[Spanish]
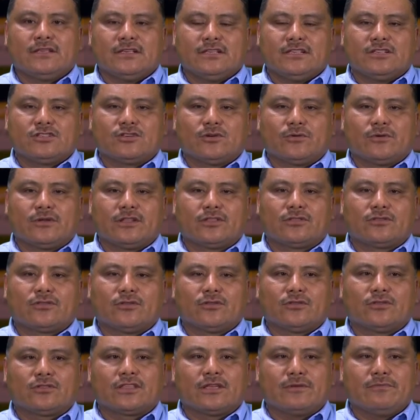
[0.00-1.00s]
y sobre
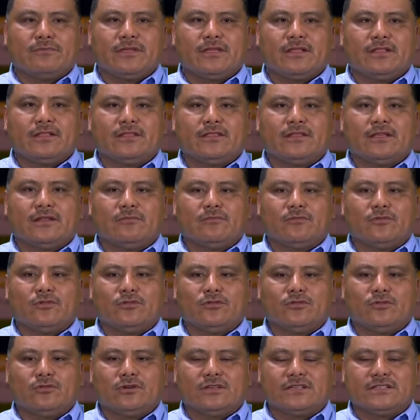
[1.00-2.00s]
todo también del
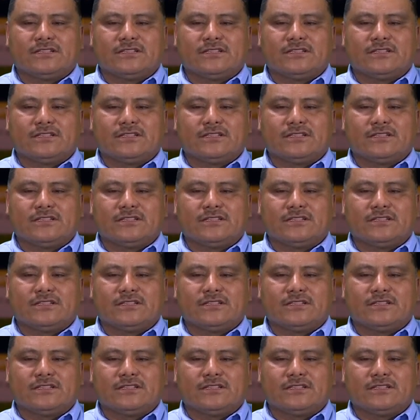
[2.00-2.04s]
mundo